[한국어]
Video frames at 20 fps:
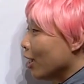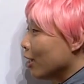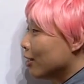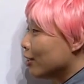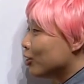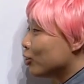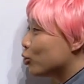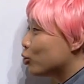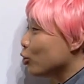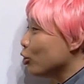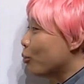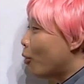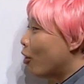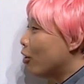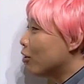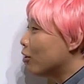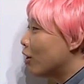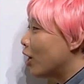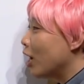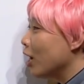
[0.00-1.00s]
날 술을
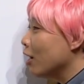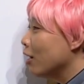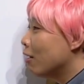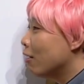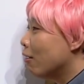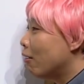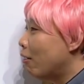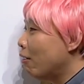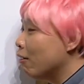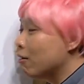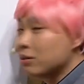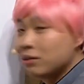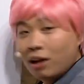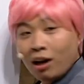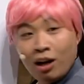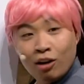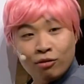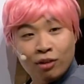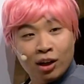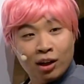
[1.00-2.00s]
먹은 거야? 어, 어
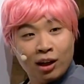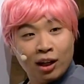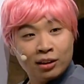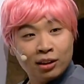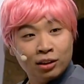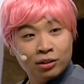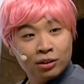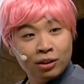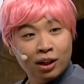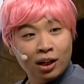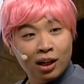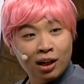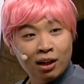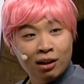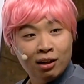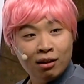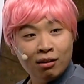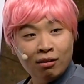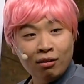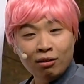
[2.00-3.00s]
그날 하루에
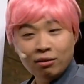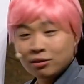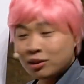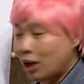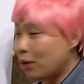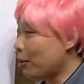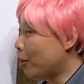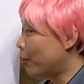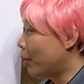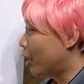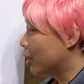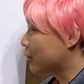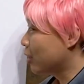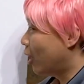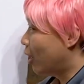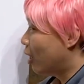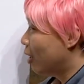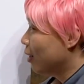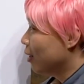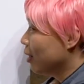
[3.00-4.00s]
계산서야? 어, 잘 봐봐.
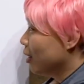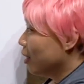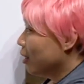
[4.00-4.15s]
자,